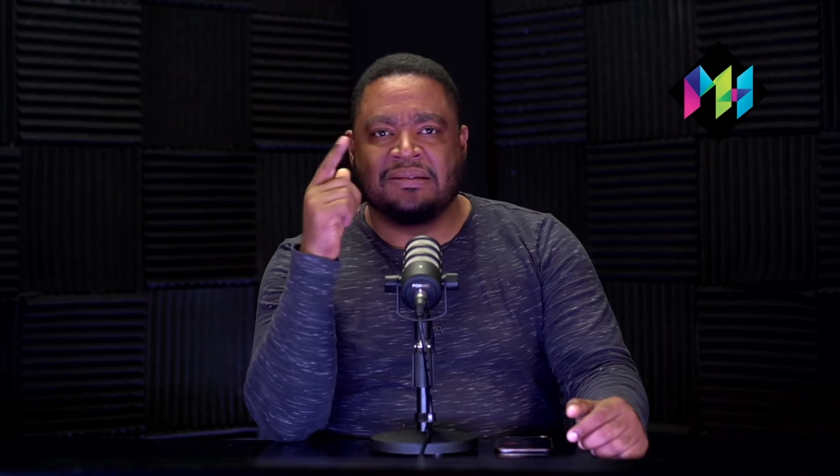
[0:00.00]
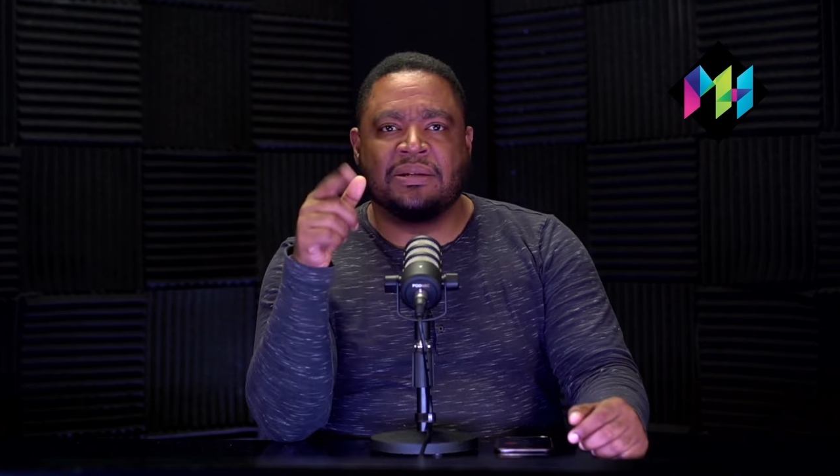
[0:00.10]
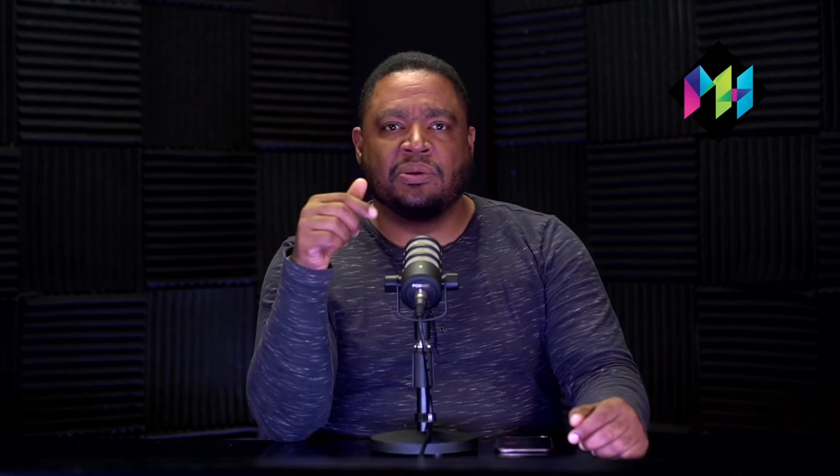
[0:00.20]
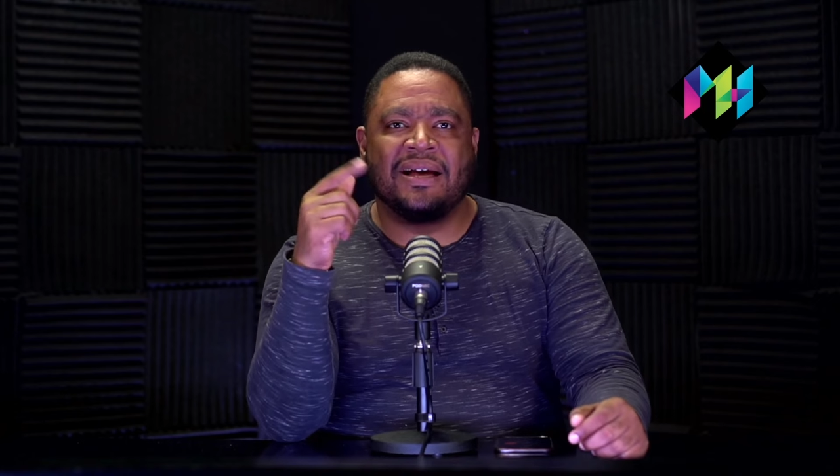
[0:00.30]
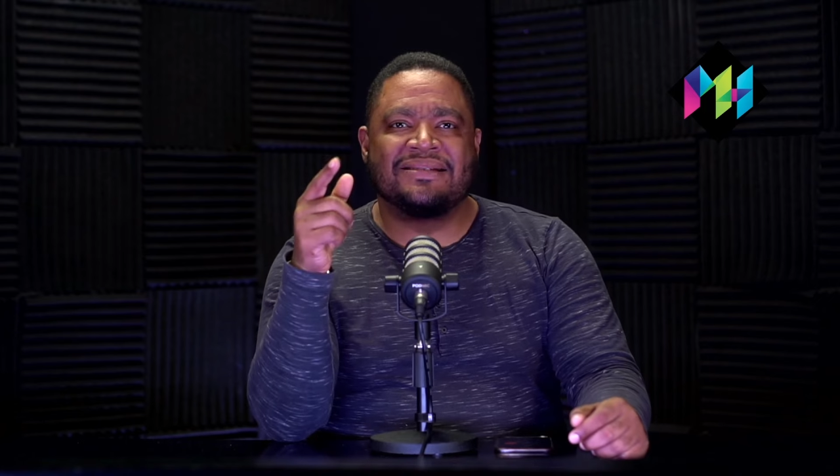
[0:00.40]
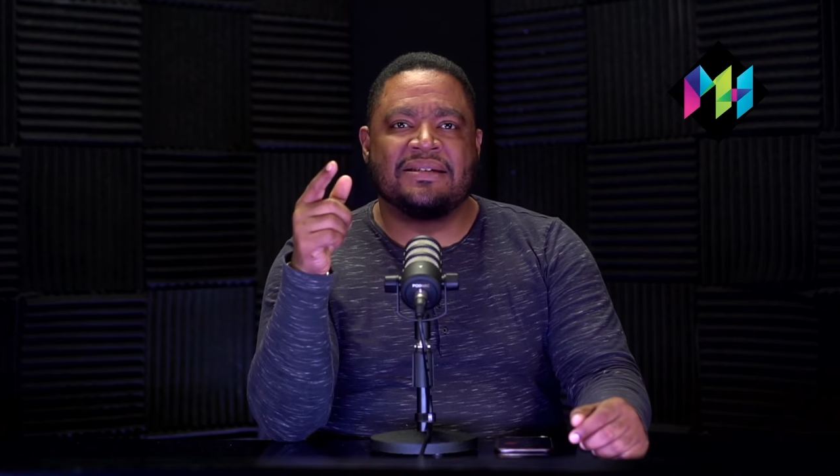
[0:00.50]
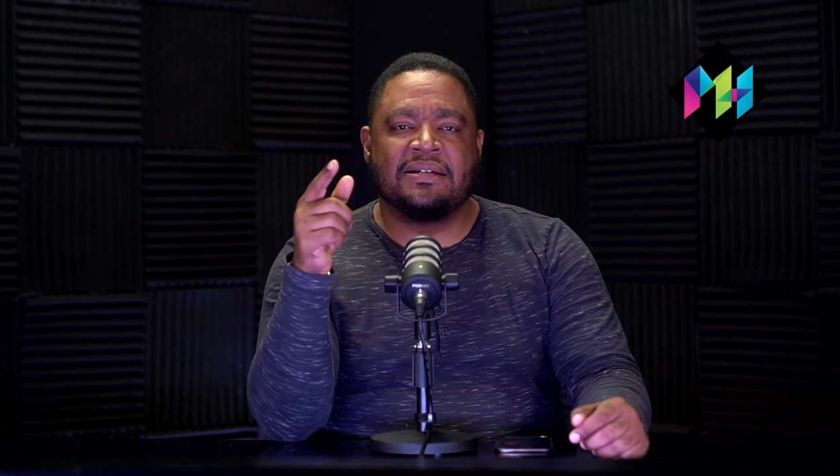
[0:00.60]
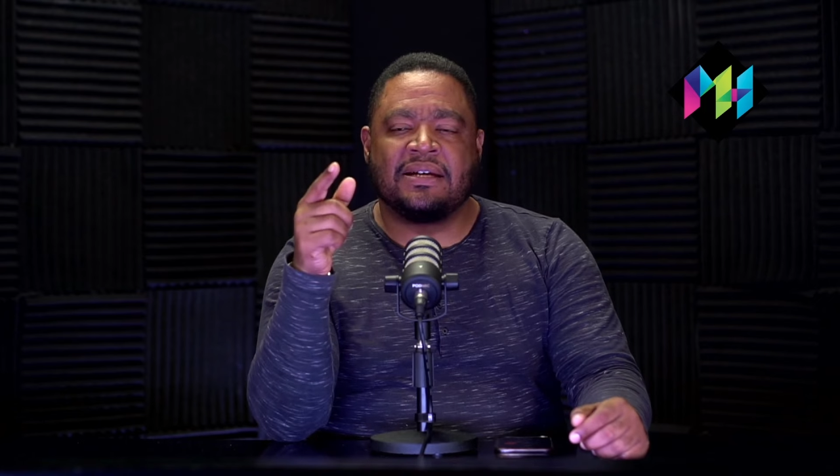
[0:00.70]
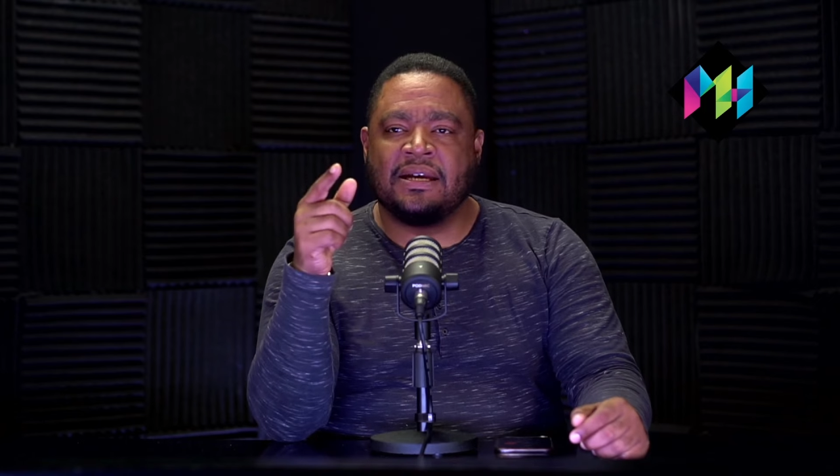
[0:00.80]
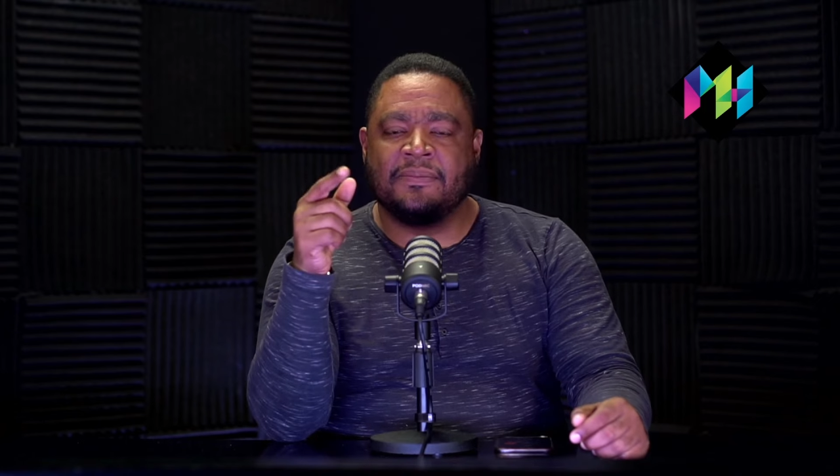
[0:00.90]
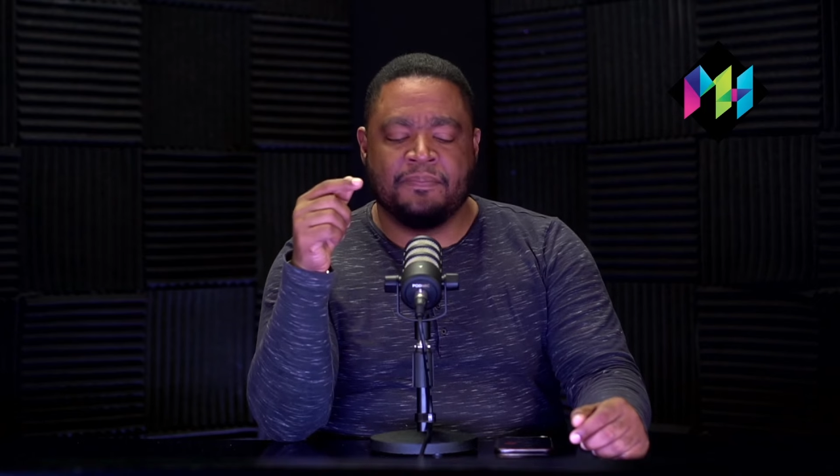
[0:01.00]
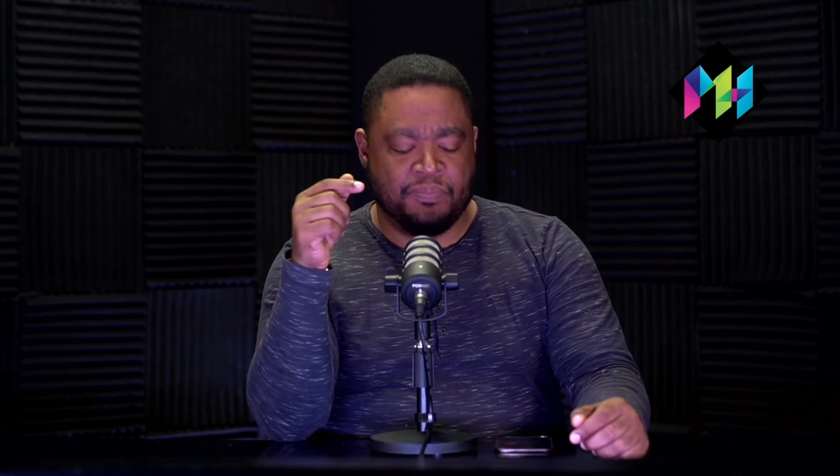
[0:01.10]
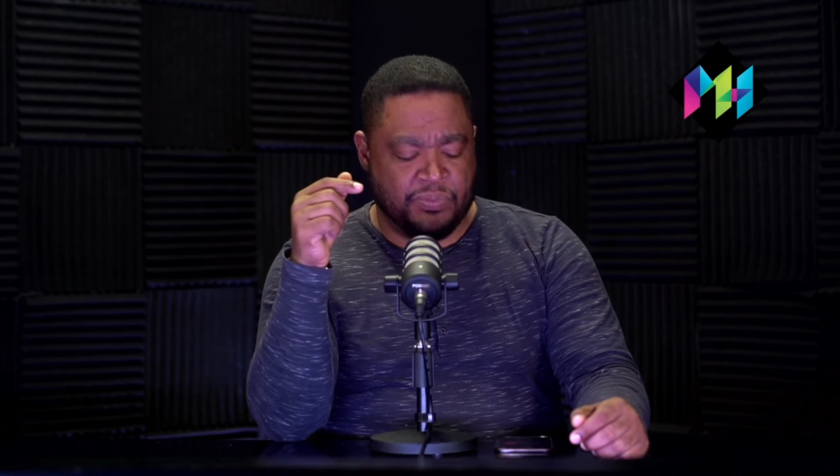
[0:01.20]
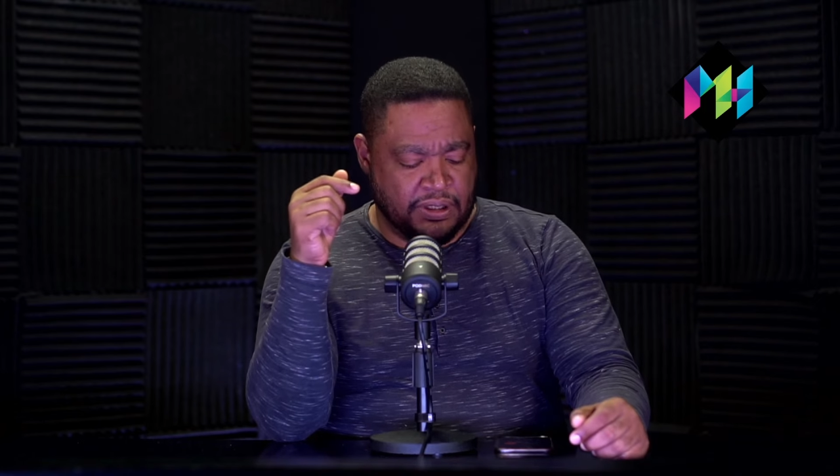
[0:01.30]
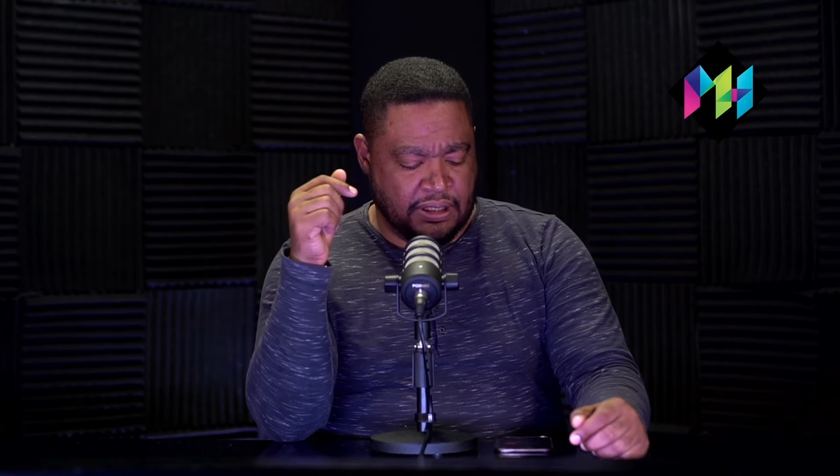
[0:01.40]
Tanto es así que
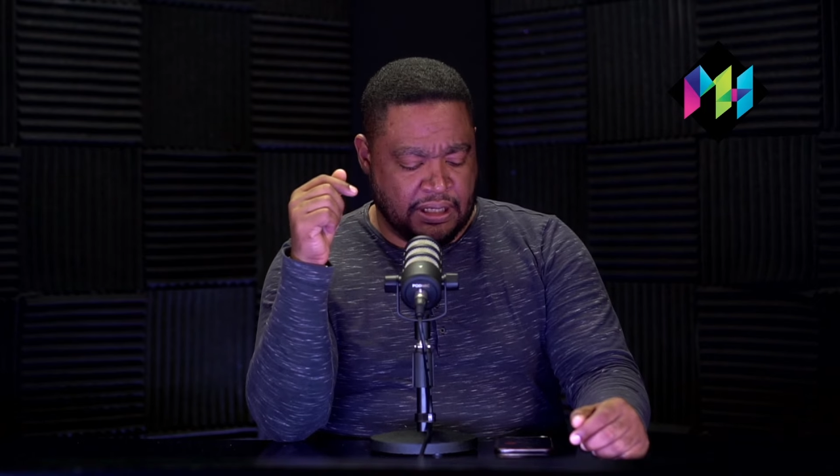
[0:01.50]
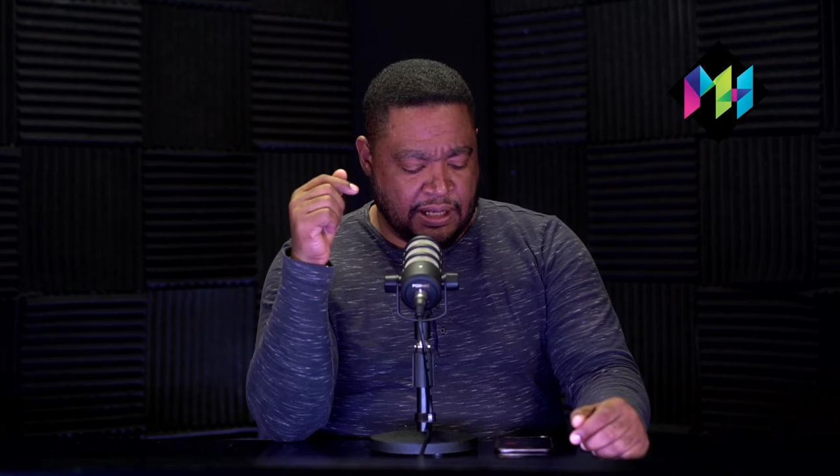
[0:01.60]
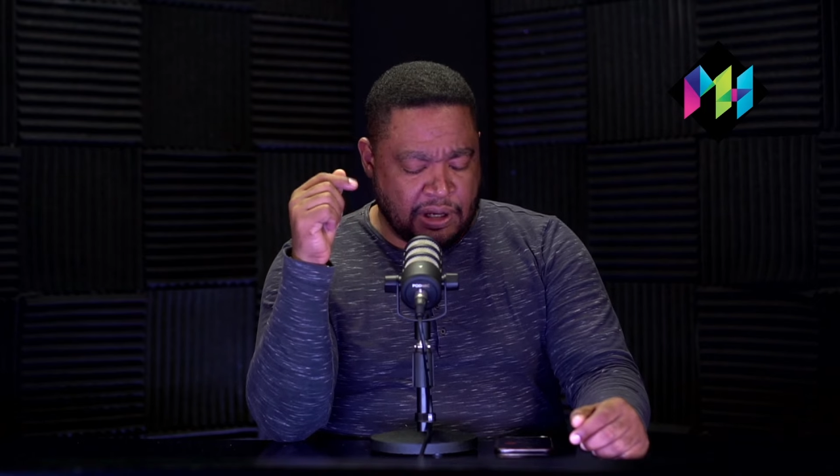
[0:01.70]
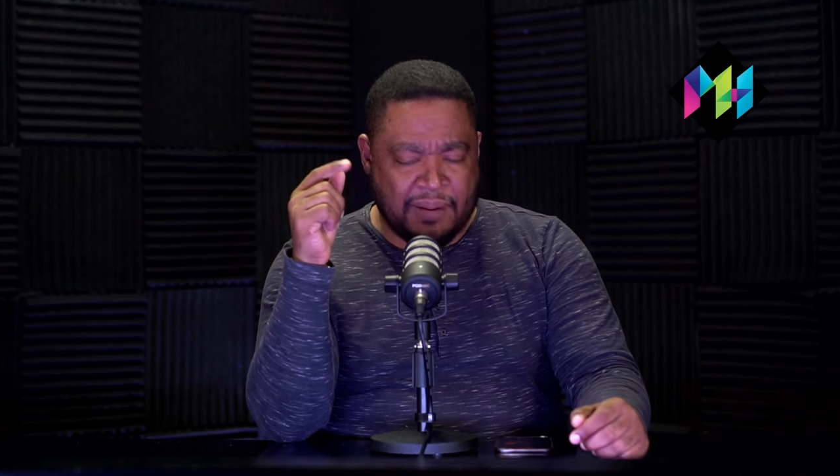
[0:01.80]
les